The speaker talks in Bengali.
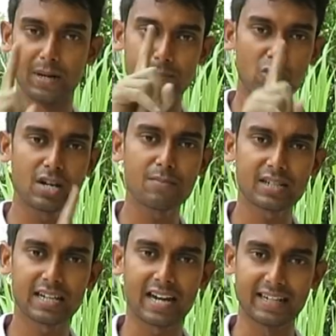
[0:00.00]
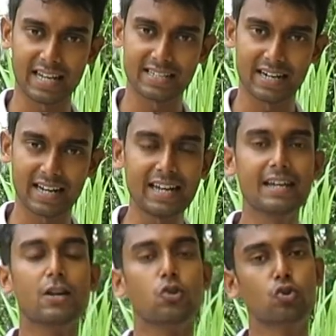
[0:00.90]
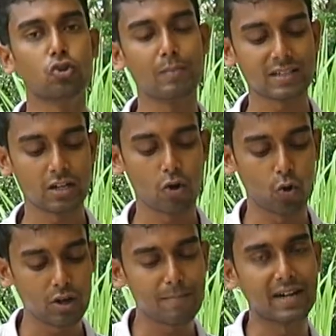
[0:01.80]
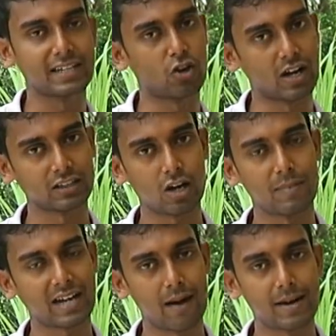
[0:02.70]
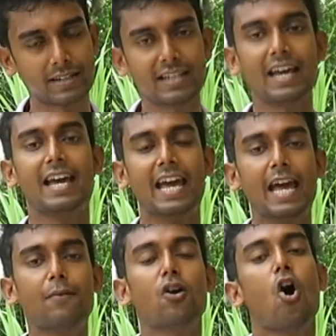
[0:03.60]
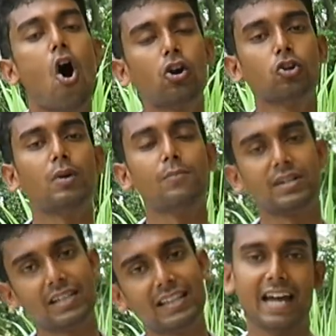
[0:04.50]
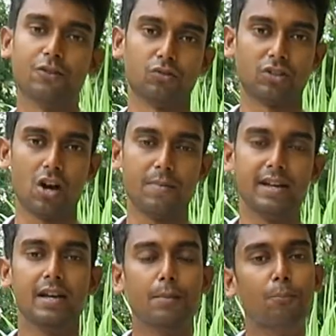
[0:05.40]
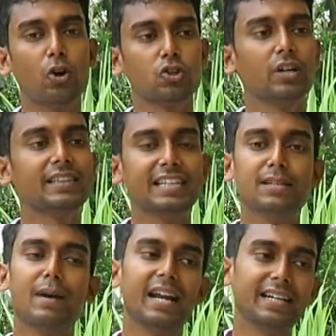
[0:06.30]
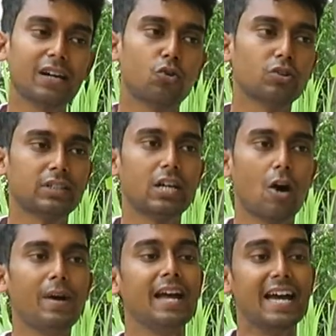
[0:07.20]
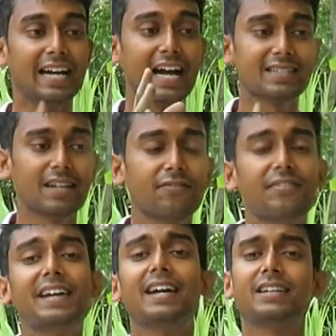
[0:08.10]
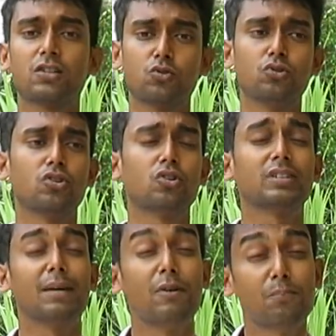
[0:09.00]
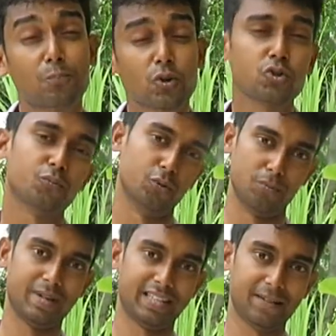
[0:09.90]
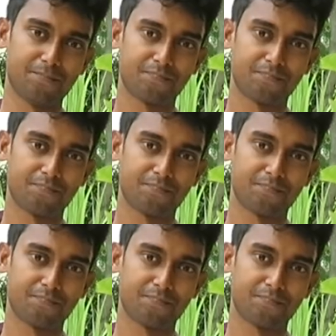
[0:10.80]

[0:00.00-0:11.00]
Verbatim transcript: ফেব্রুয়ারি মাসে কাটাই ছাটাই জুন মাসে ওই মাটি সরাতে হবে খাবার দিয়ে এবং অক্টোবর মাসে তাই করতে হবে বছরে তিনবার এটা করতেই হবে গাছটার ফিগারটা সুন্দর করতে এবং প্রচুর ফুল পেতে